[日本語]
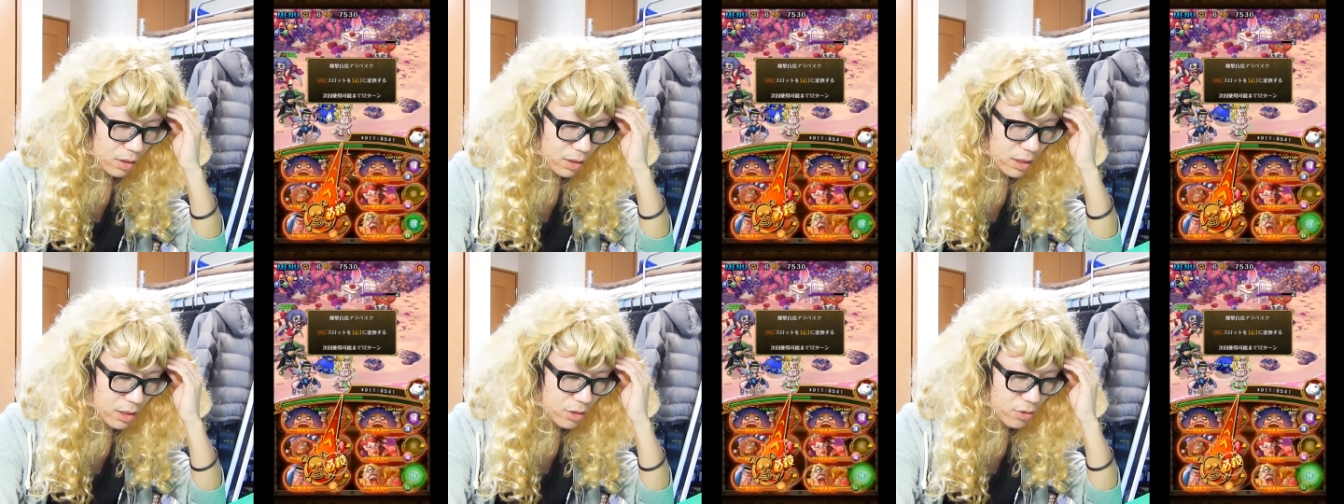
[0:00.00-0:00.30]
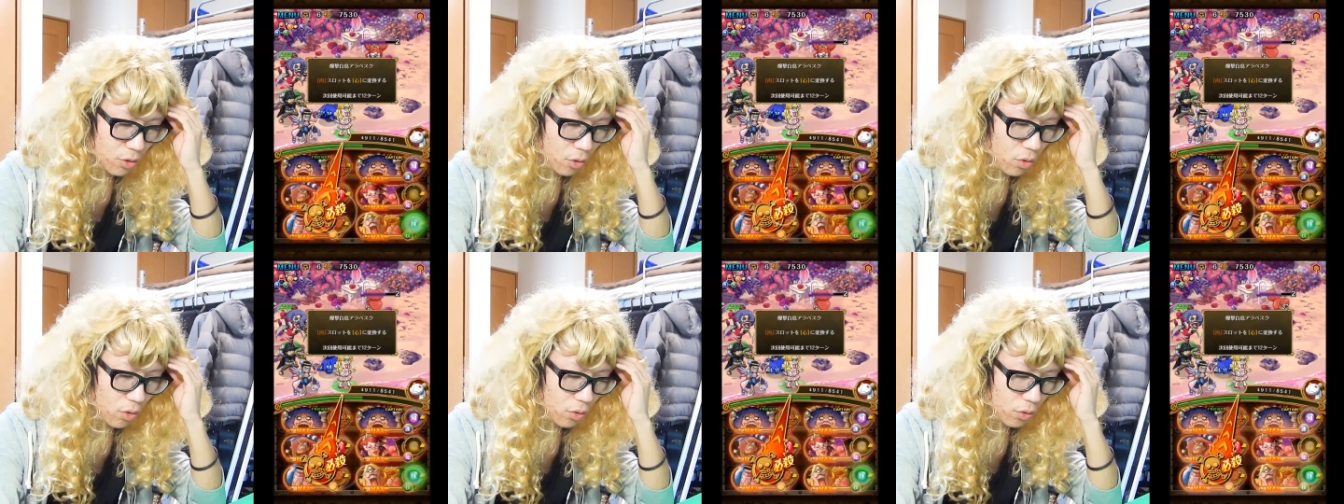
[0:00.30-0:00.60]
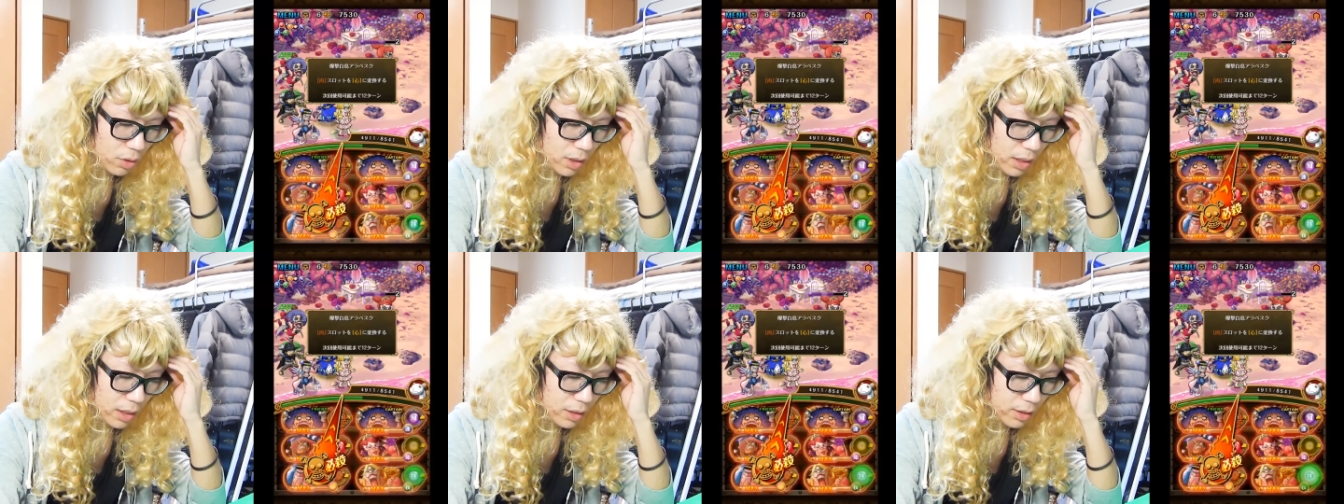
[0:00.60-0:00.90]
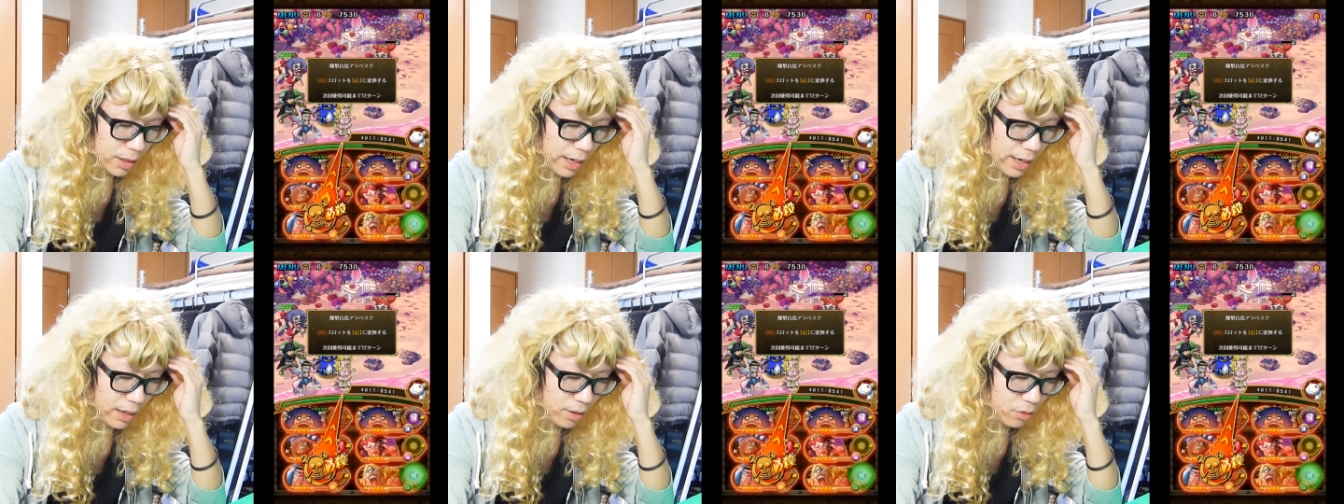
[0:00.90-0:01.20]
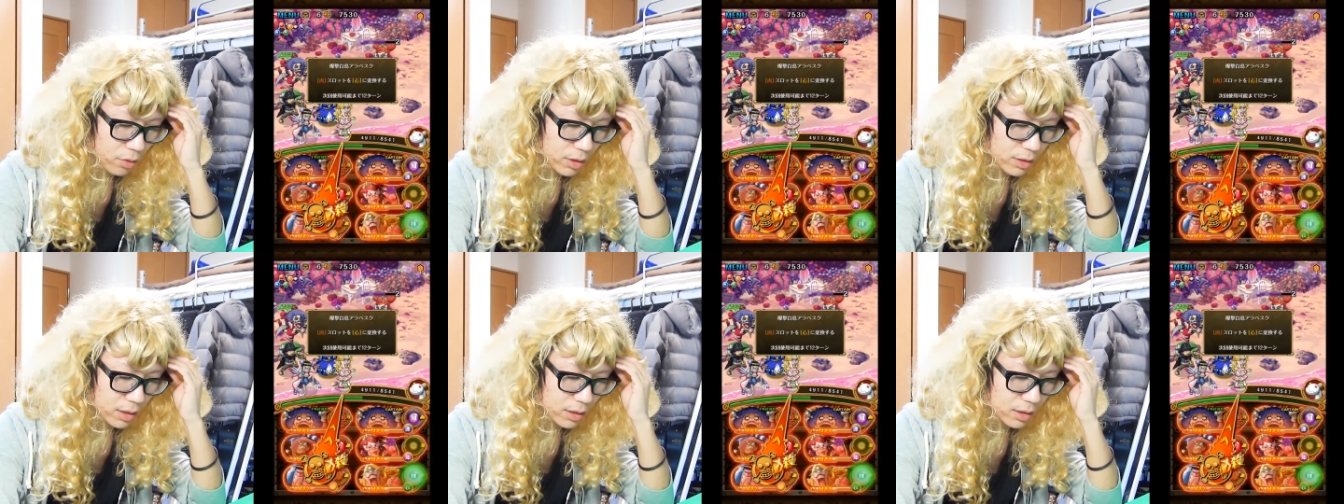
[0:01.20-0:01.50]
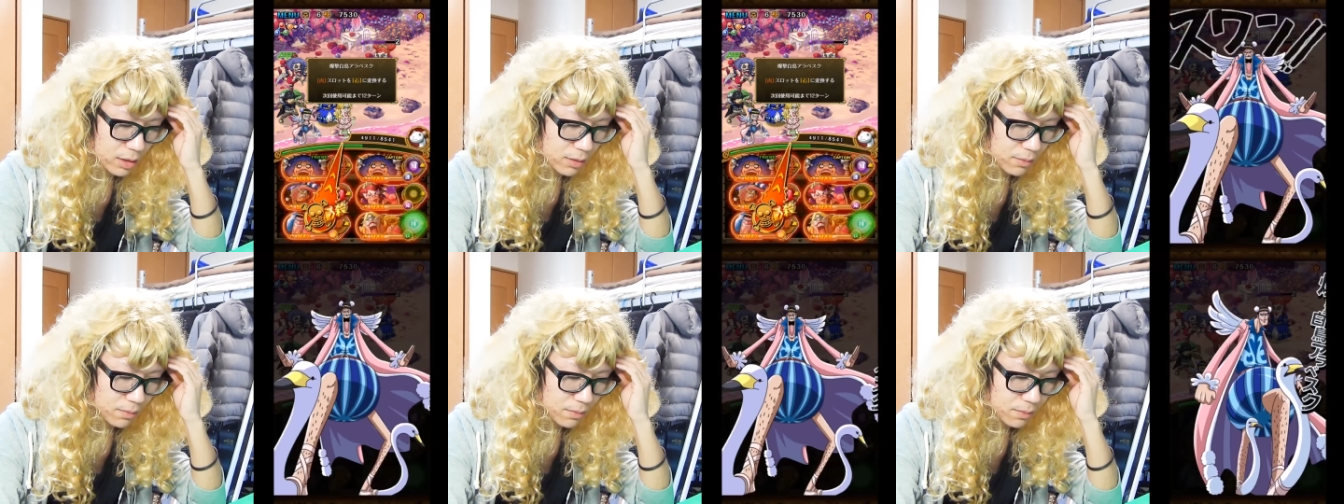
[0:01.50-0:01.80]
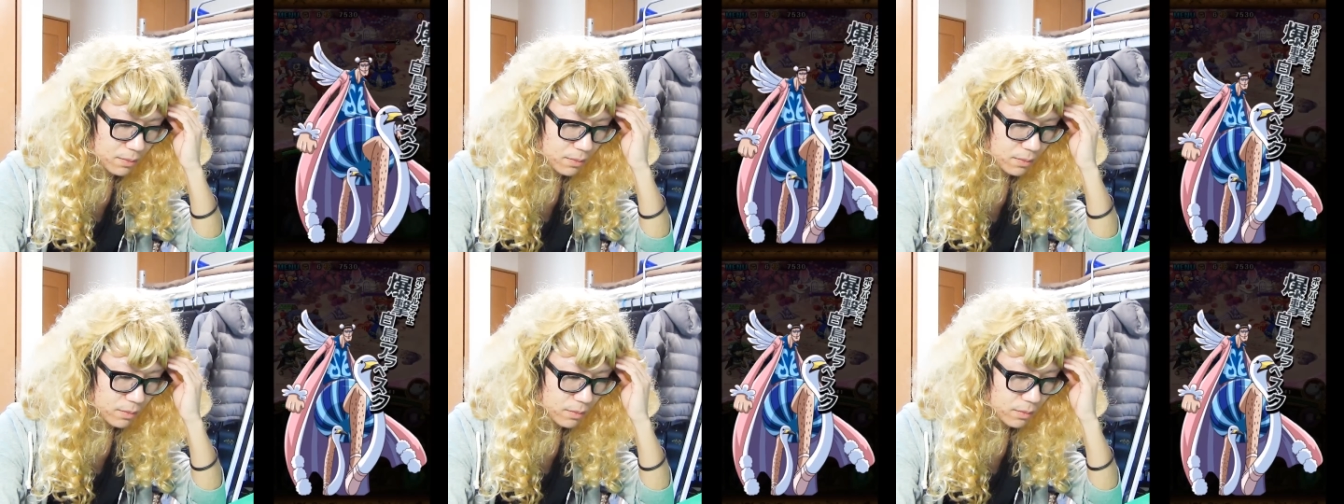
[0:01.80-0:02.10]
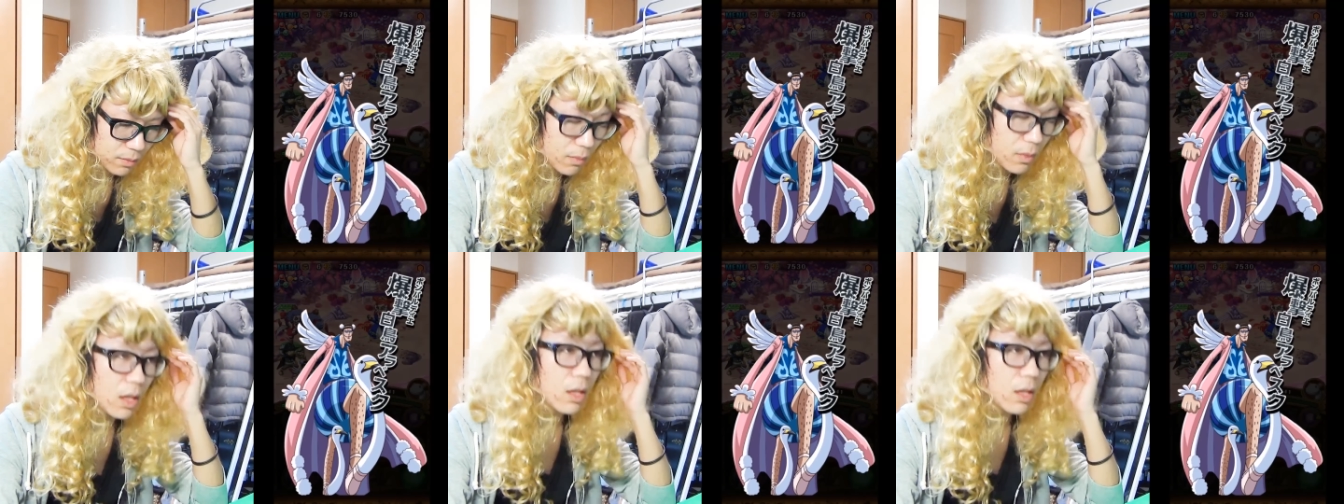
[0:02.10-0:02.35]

肉を心に変える。はい、お願いします。